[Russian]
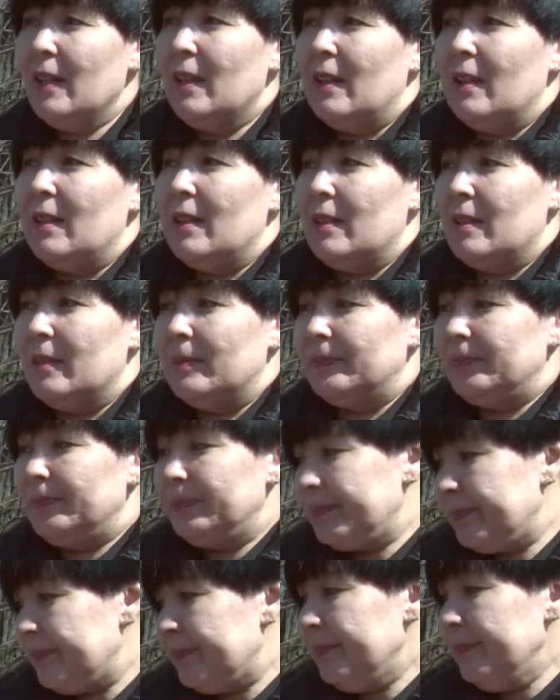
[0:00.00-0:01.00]
Э,
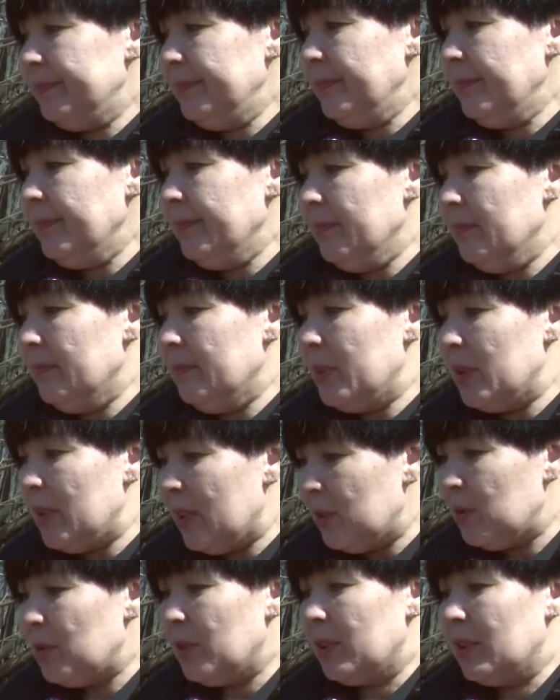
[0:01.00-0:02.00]

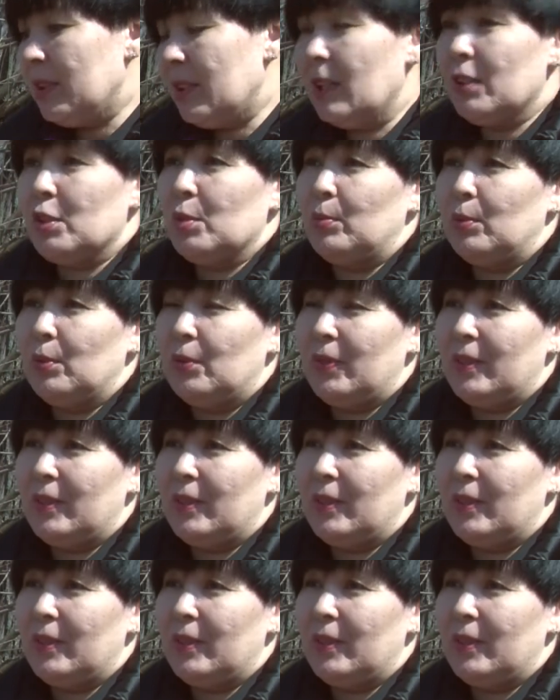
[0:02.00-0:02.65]
Педагоги также будут